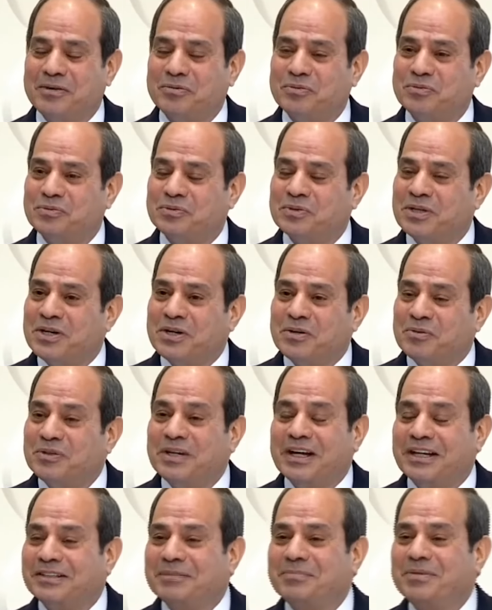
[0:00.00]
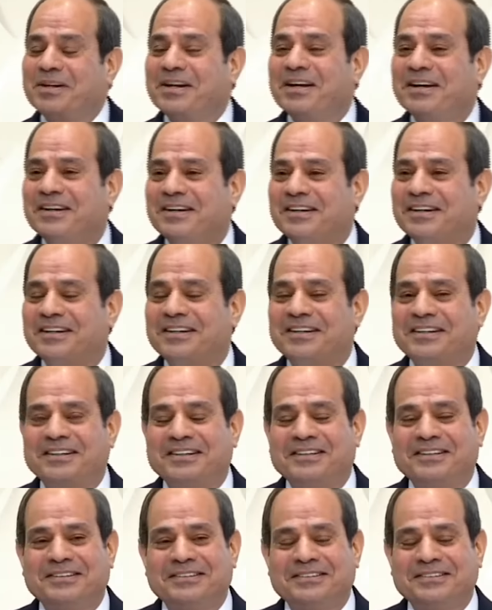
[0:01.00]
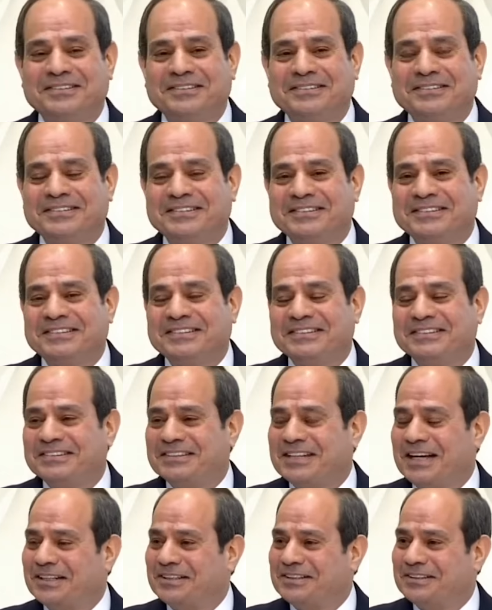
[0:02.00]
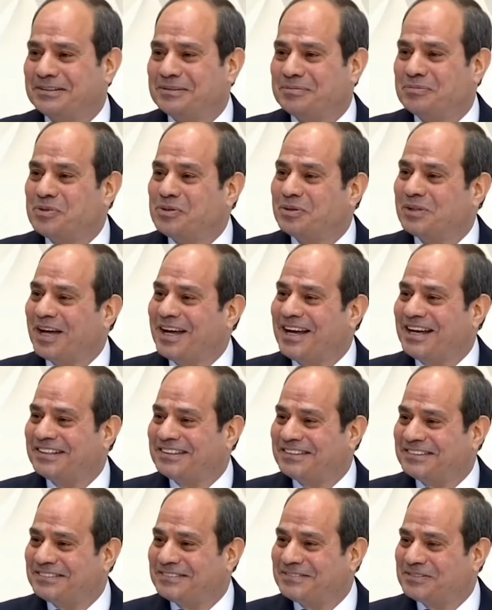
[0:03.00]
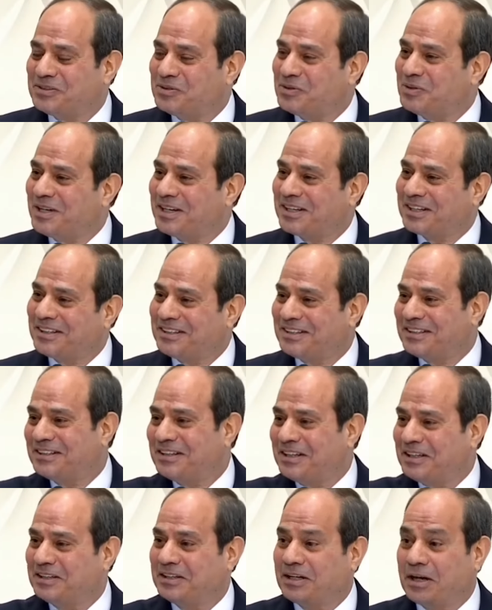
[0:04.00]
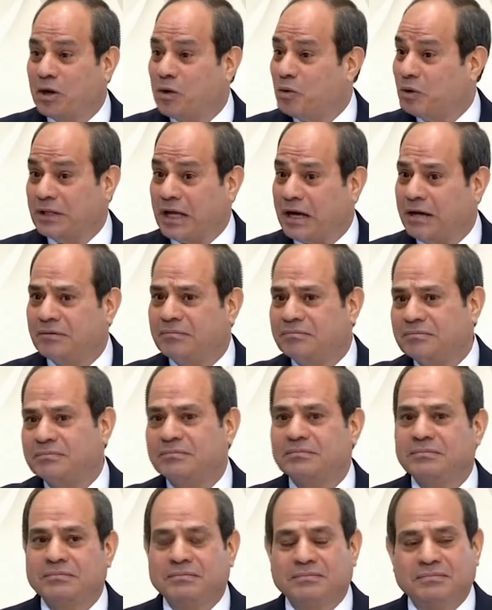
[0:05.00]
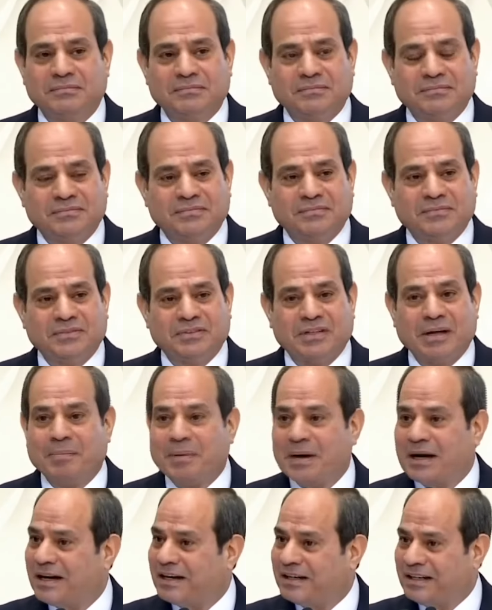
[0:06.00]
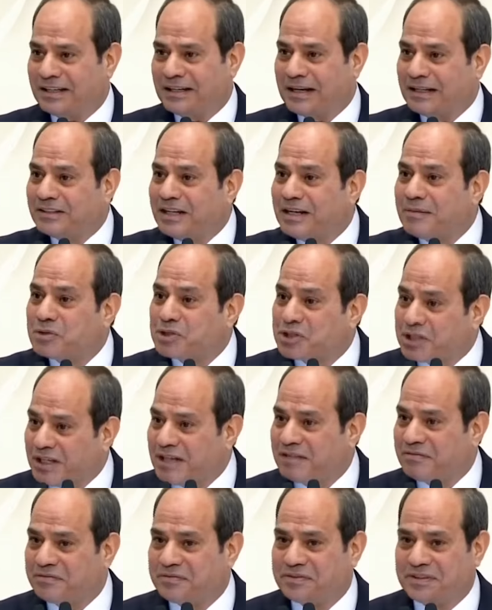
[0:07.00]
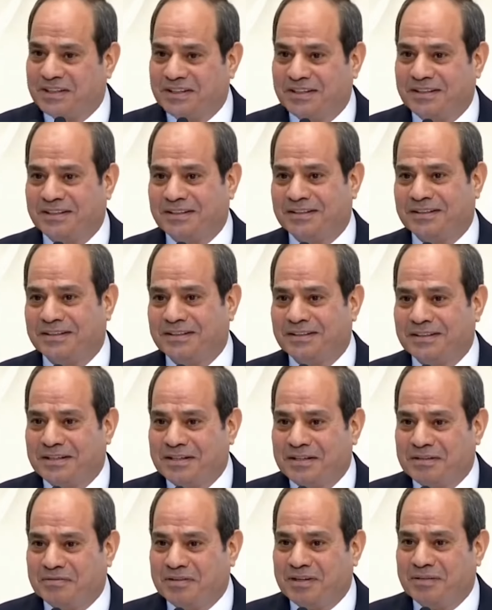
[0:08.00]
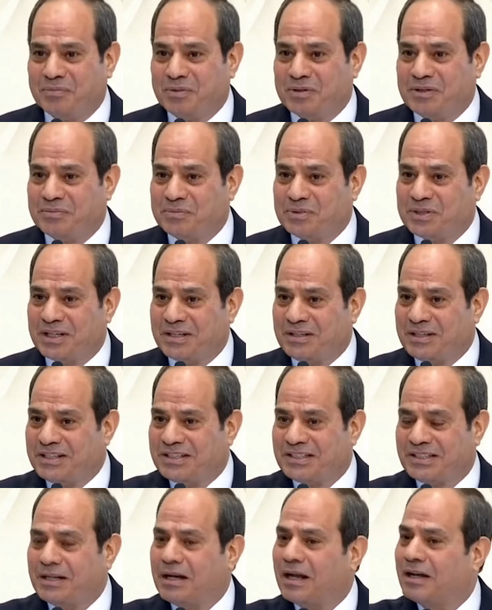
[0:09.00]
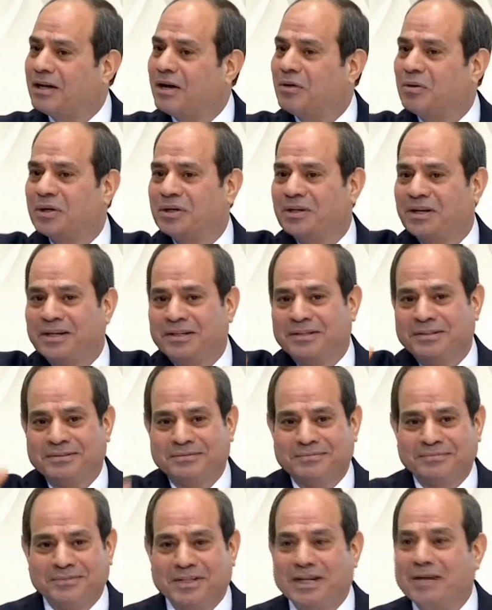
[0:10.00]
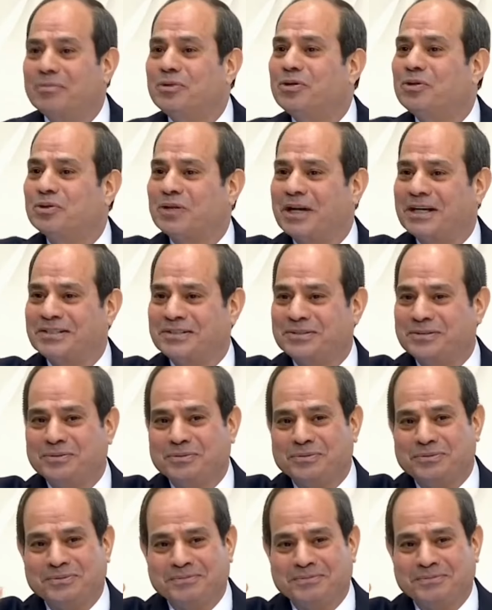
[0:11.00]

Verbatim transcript: لا ونعتبرها يعني موضة يعني يقول لك احنا هو ده طب احنا عندنا مشكله في في السلع لا والله اعملوا اللي انتوا عايزينه